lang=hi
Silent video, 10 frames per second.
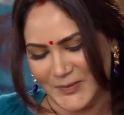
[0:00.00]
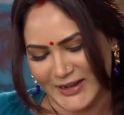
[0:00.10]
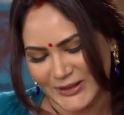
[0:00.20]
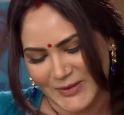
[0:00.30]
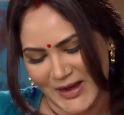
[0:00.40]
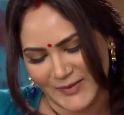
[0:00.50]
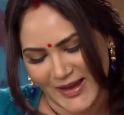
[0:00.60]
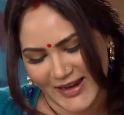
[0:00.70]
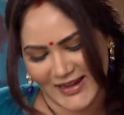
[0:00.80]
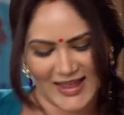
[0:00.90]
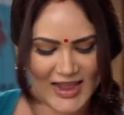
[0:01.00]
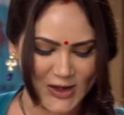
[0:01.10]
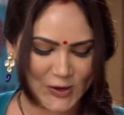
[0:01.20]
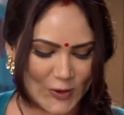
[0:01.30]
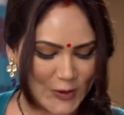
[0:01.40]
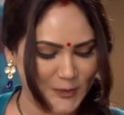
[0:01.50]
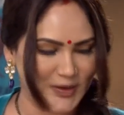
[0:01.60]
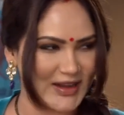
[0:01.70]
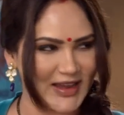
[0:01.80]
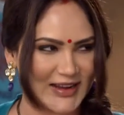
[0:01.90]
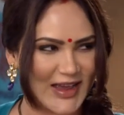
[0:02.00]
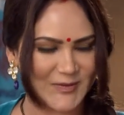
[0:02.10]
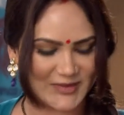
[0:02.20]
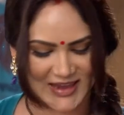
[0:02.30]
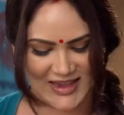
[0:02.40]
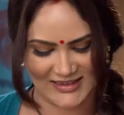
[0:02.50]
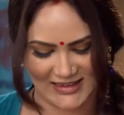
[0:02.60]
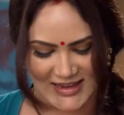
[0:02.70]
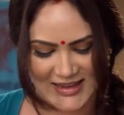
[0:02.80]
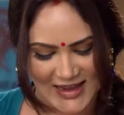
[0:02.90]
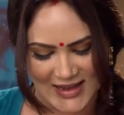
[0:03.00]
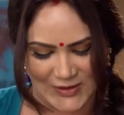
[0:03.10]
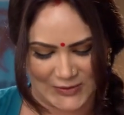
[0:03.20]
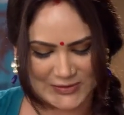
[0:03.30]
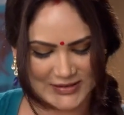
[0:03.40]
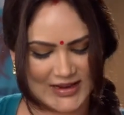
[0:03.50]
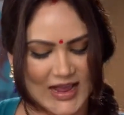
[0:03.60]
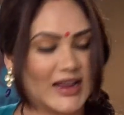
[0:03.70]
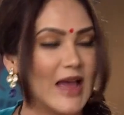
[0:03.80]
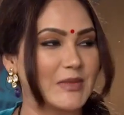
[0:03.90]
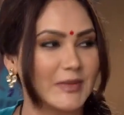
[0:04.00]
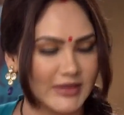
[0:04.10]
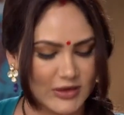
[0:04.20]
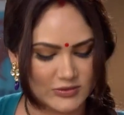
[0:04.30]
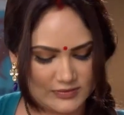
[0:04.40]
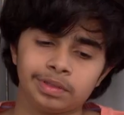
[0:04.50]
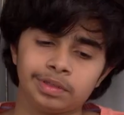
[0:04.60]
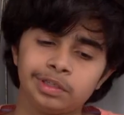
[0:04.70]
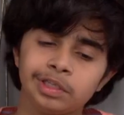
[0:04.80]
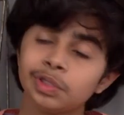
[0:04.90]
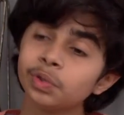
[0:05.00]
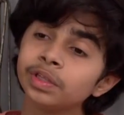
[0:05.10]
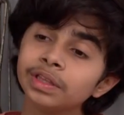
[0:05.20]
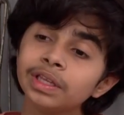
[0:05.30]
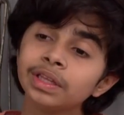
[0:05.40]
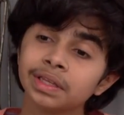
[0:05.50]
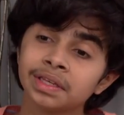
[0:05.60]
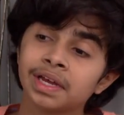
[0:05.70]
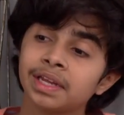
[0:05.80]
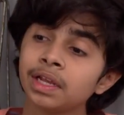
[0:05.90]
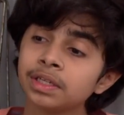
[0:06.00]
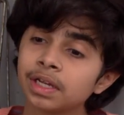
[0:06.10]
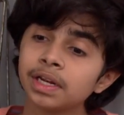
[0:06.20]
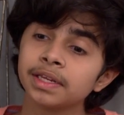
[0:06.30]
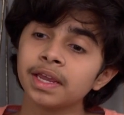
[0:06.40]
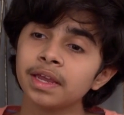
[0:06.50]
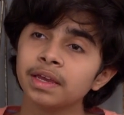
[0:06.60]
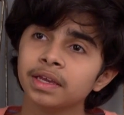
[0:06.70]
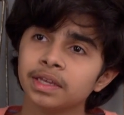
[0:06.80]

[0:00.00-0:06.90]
बेटा तुम हमारे लाल हो बिना काम के ऐसे नहीं आए हो क्या काम है बताओ ये जो इतनी तैयारियां चल रही है